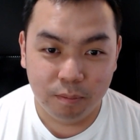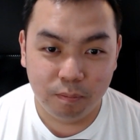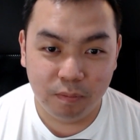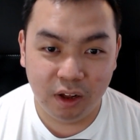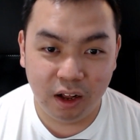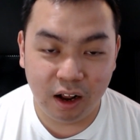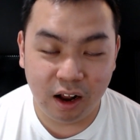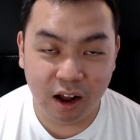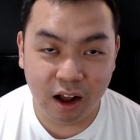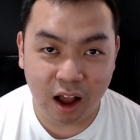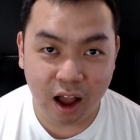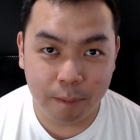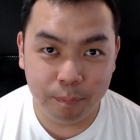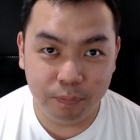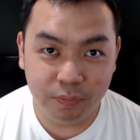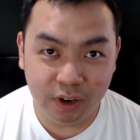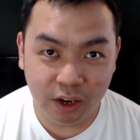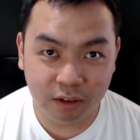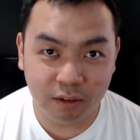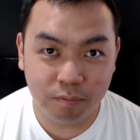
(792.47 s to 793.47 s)

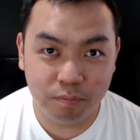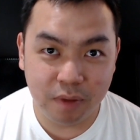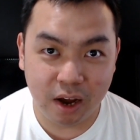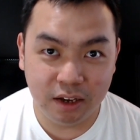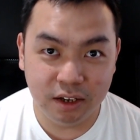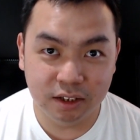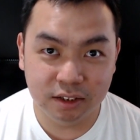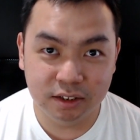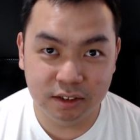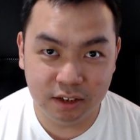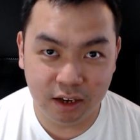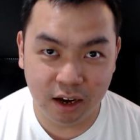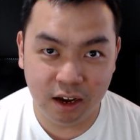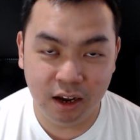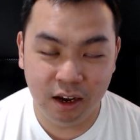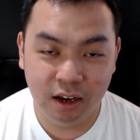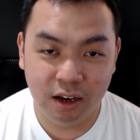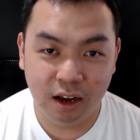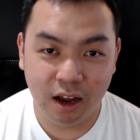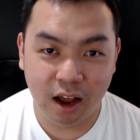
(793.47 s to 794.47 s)
mengupdate
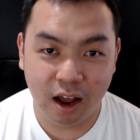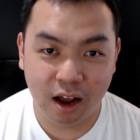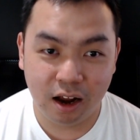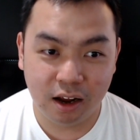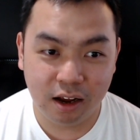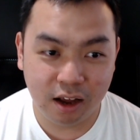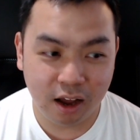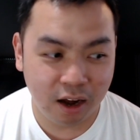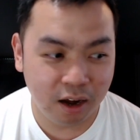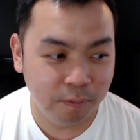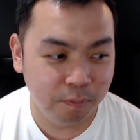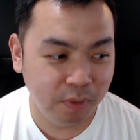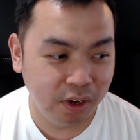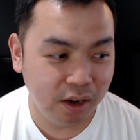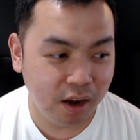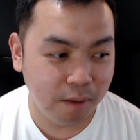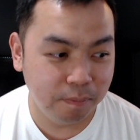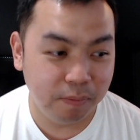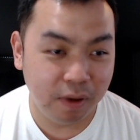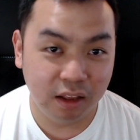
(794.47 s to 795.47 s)
biasnya agar
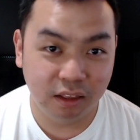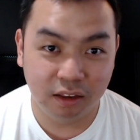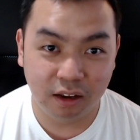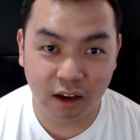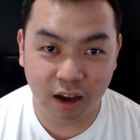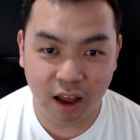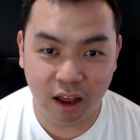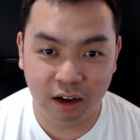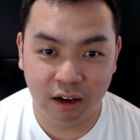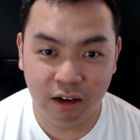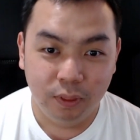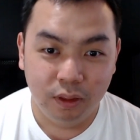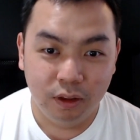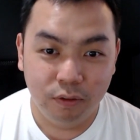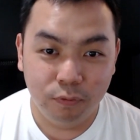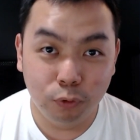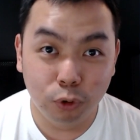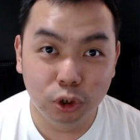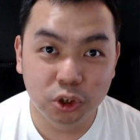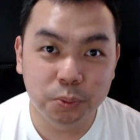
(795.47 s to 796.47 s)
mendapatkan
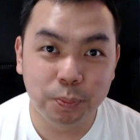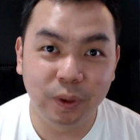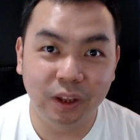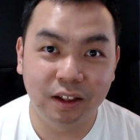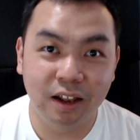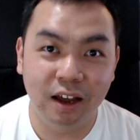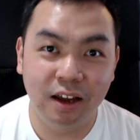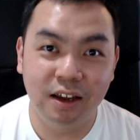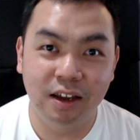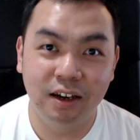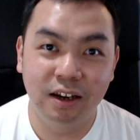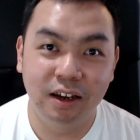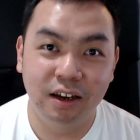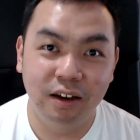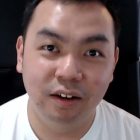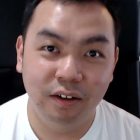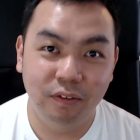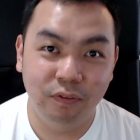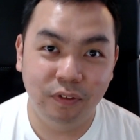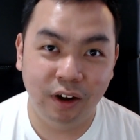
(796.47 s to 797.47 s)
full speed lagi nih
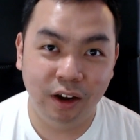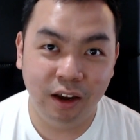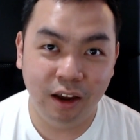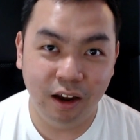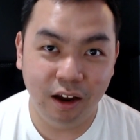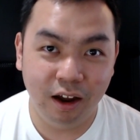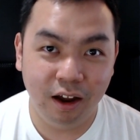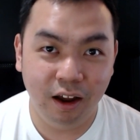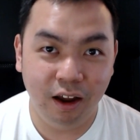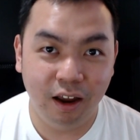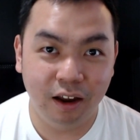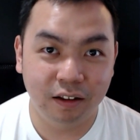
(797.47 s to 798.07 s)
VGA